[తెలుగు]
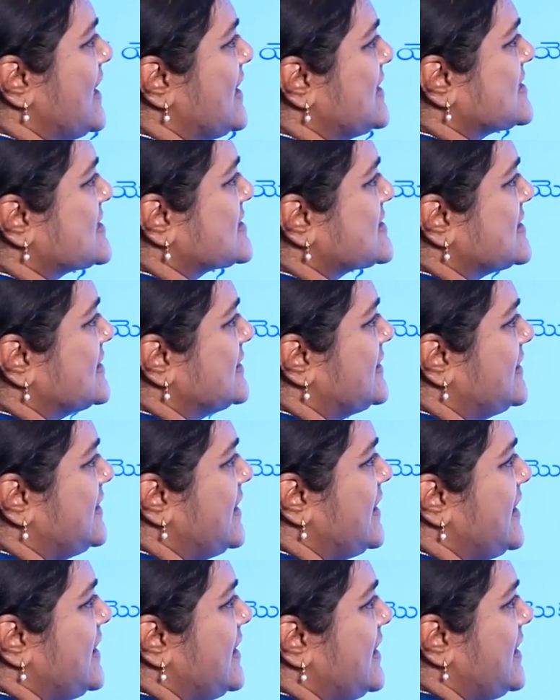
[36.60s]

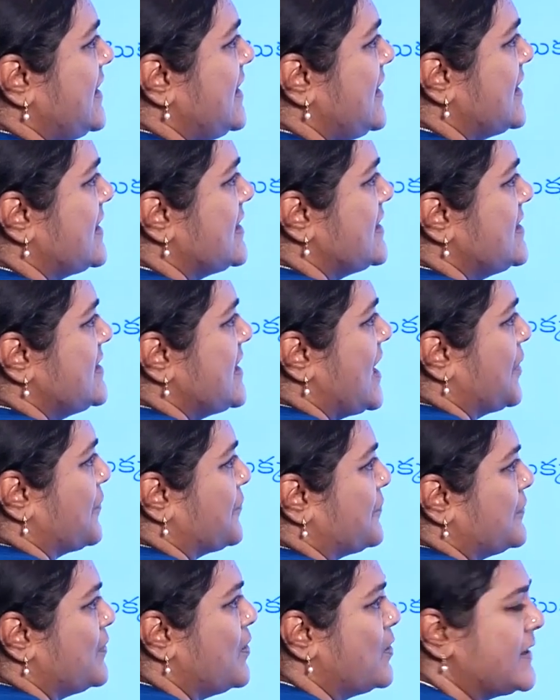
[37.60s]

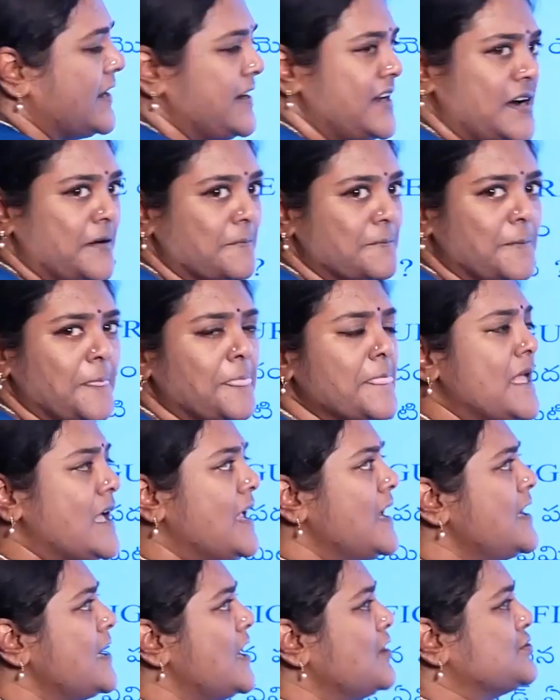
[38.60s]
ఎక్స్టీఎఫ్ ఓకేనా
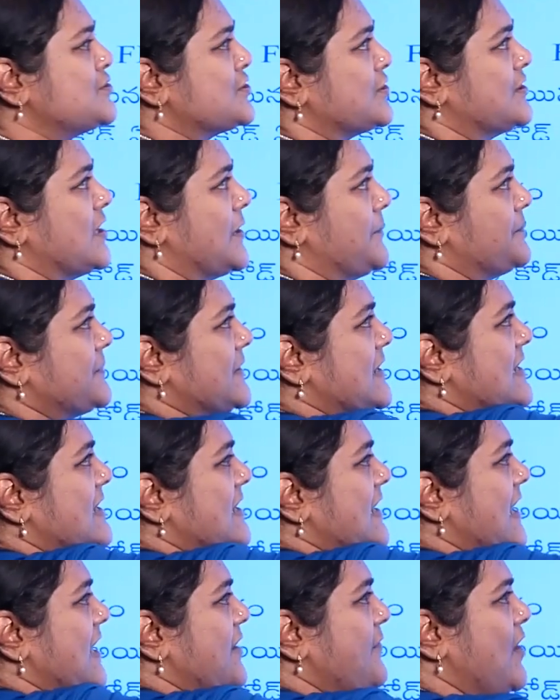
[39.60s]
నవ్వు చూద్దాం
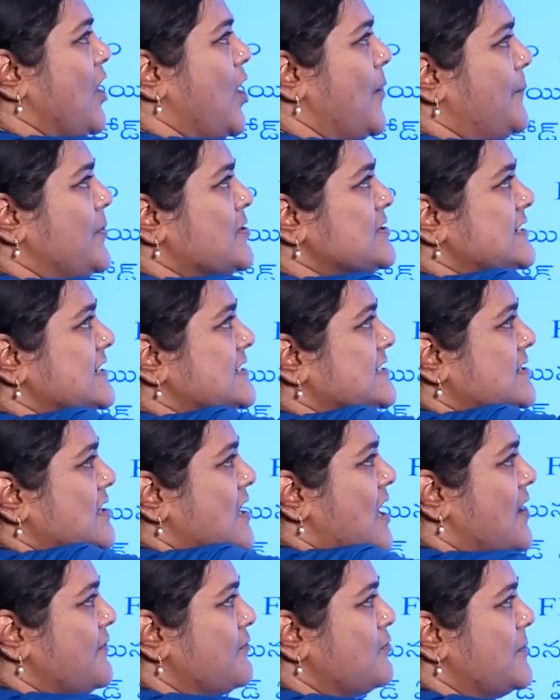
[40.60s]
ఇవి ఆపోజిట్స్
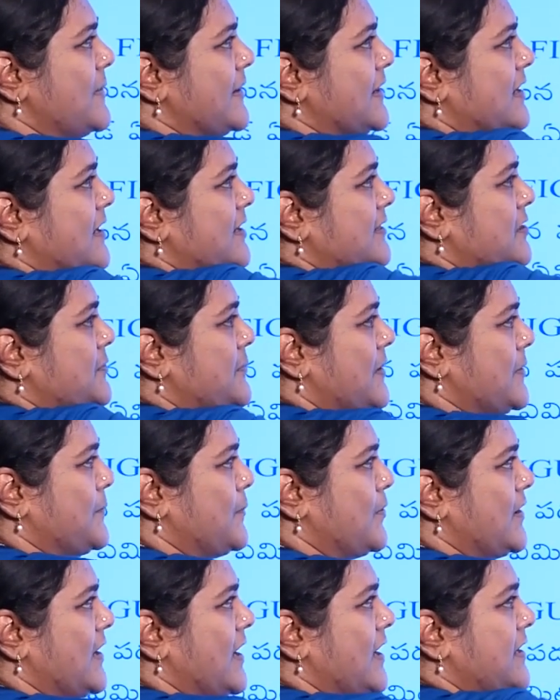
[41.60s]
కావు మనకు
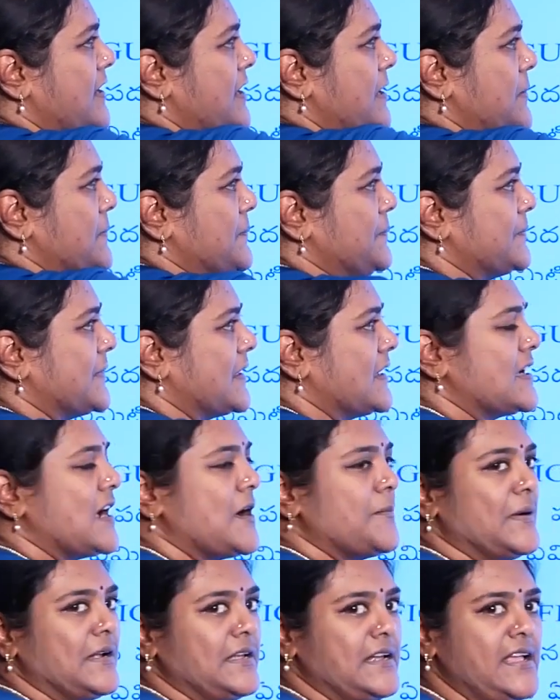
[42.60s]
అర్థమైపోయాయి
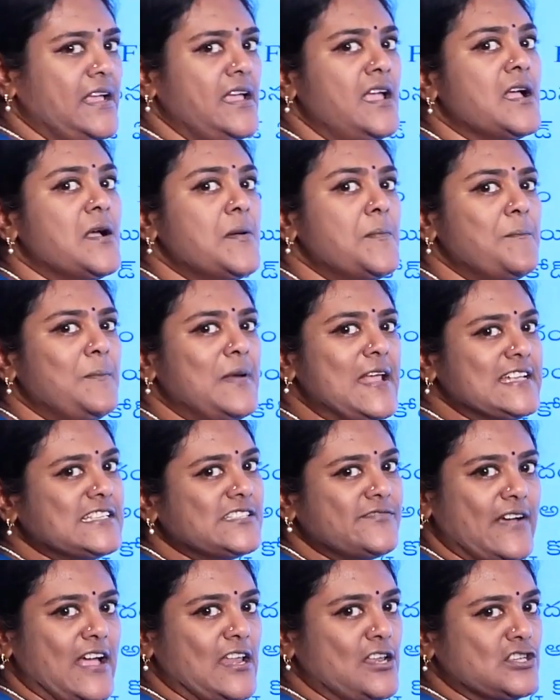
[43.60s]
కాబట్టి
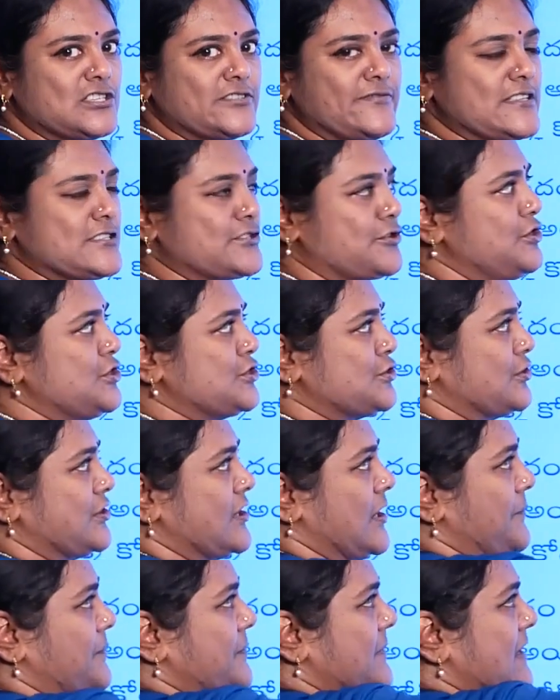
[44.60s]
ప్లేస్ వాల్యూస్ వేసుకుని
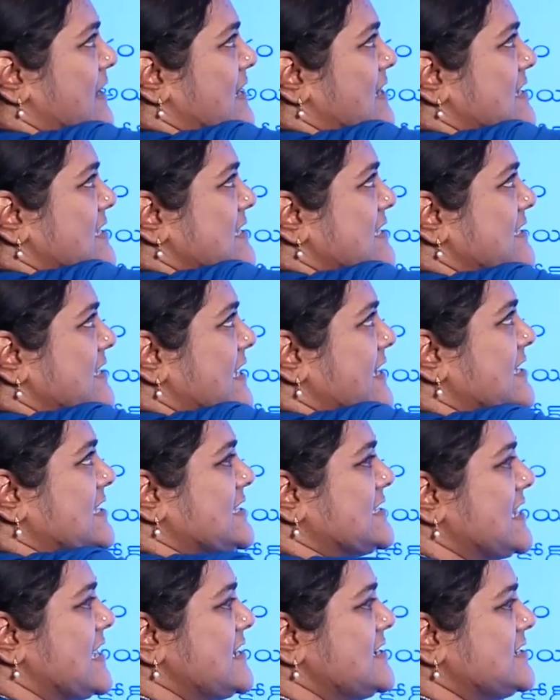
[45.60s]
చూద్దాం
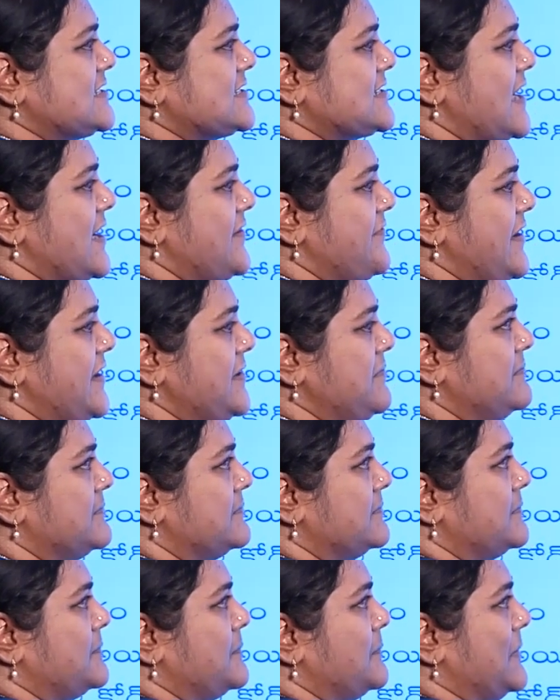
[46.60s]
సిక్స్ అండ్ సెవెన్
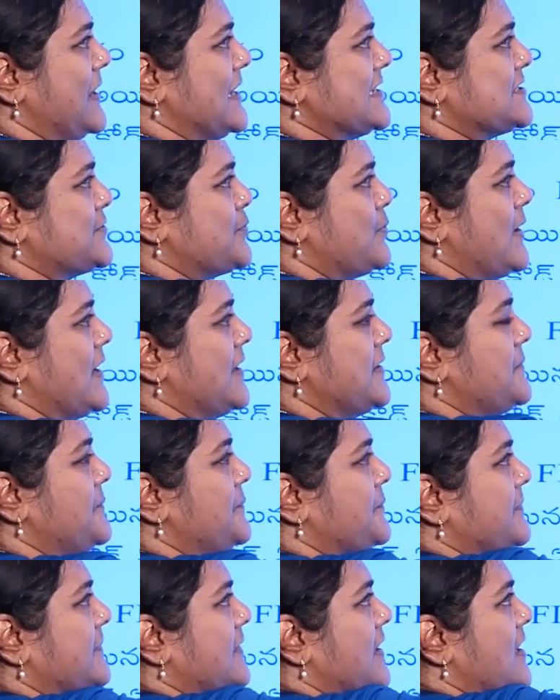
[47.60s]
ప్లస్ వన్
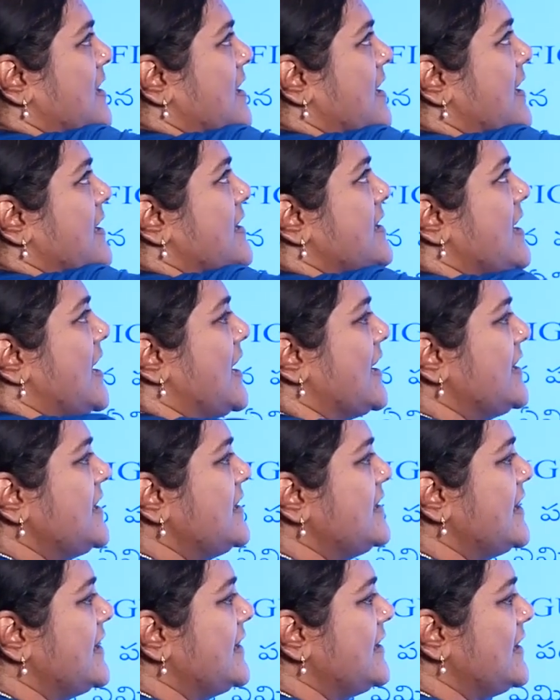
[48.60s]

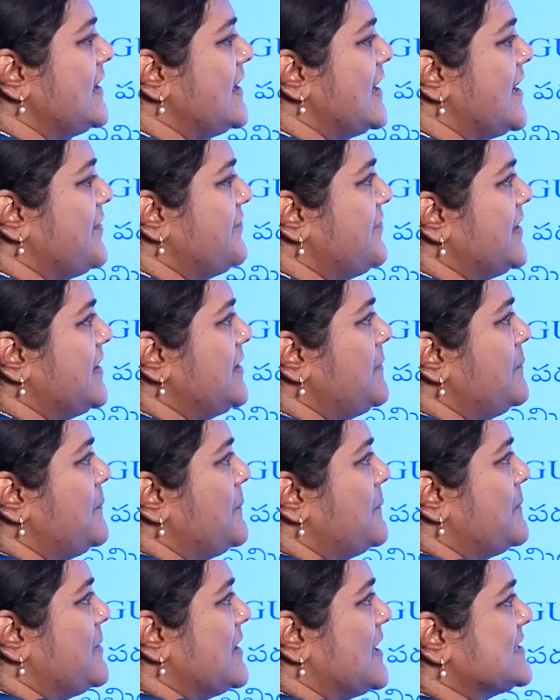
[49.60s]
నైన్ అండ్ లెవెన్
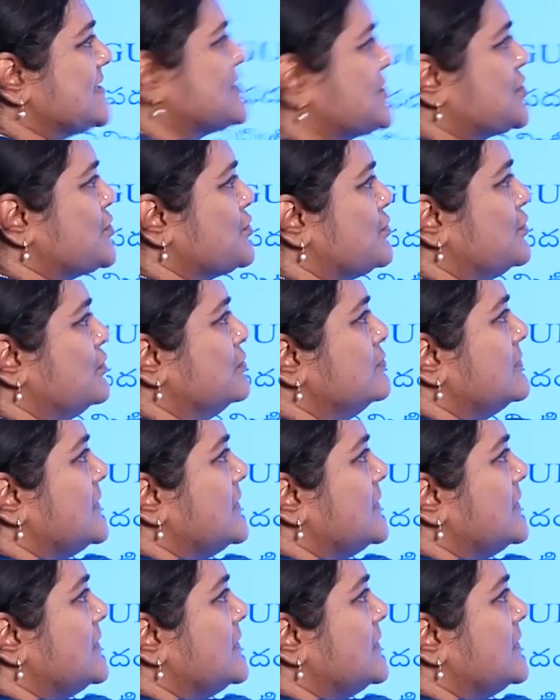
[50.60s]
ప్లస్ టూ